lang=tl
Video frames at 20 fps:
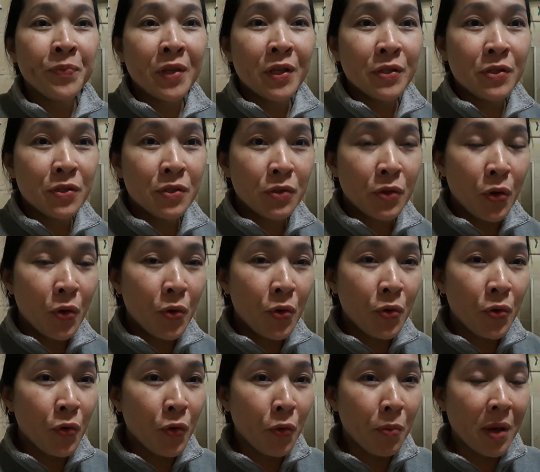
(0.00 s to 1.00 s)
So,
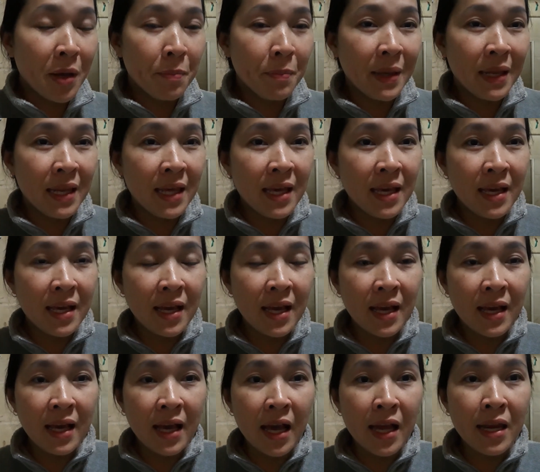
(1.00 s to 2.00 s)
kung magbili
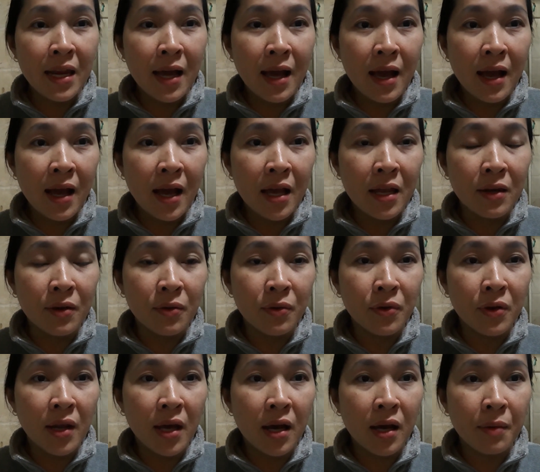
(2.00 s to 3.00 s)
ka na ang ano
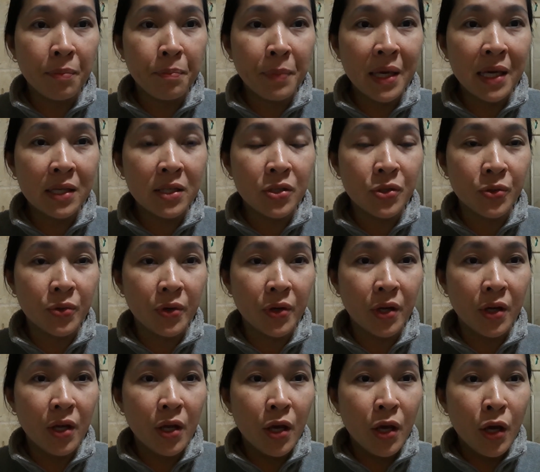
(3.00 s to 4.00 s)
ng picture,
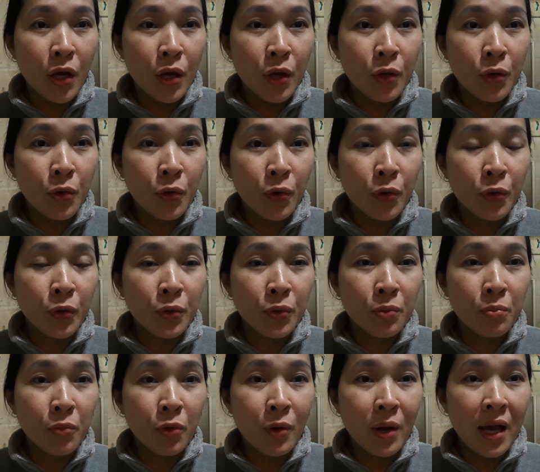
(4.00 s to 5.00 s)

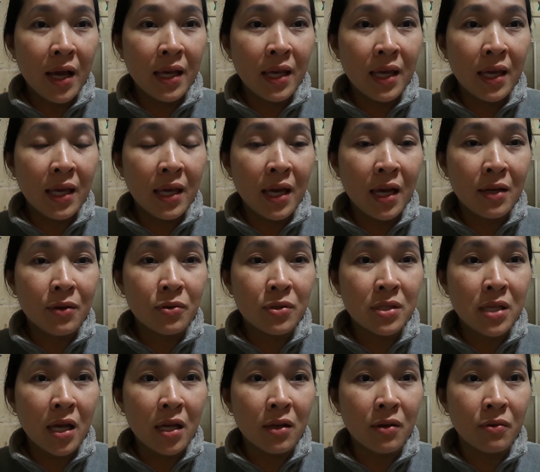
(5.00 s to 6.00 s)
doon mo lang i-ano
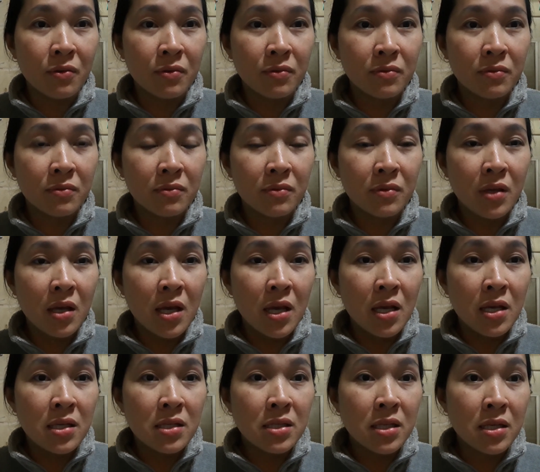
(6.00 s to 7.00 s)
sa ano,
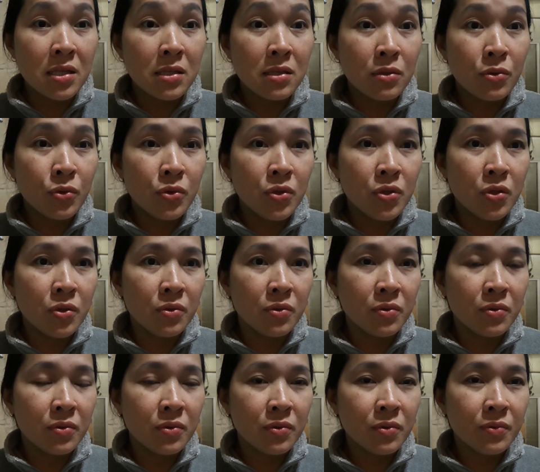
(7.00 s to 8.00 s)
sa studio.
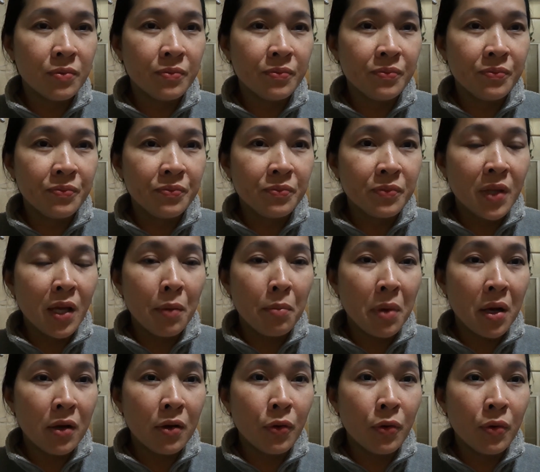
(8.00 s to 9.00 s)

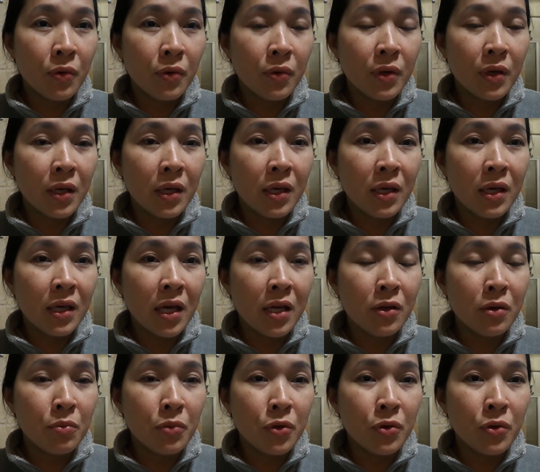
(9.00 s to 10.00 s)
Mag, i-ano
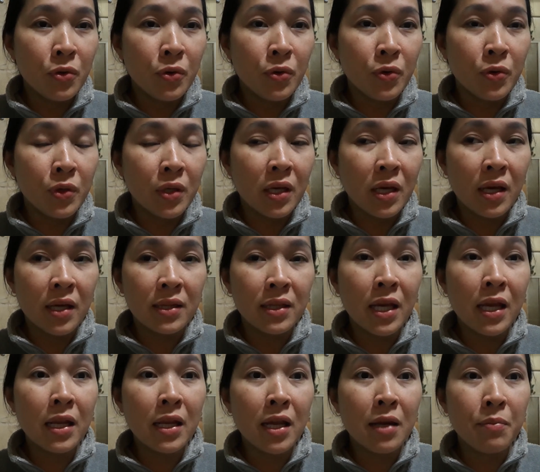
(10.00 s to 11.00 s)
mo doon, uh,
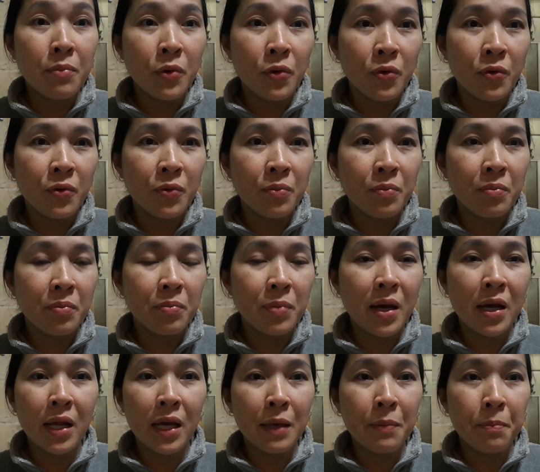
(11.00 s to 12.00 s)
tingnan mo
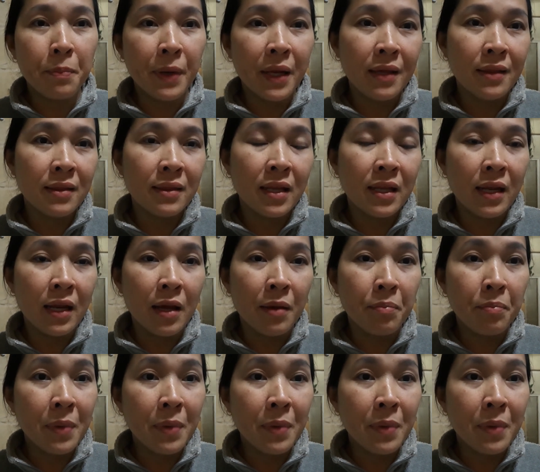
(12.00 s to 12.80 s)
para i-print na nila.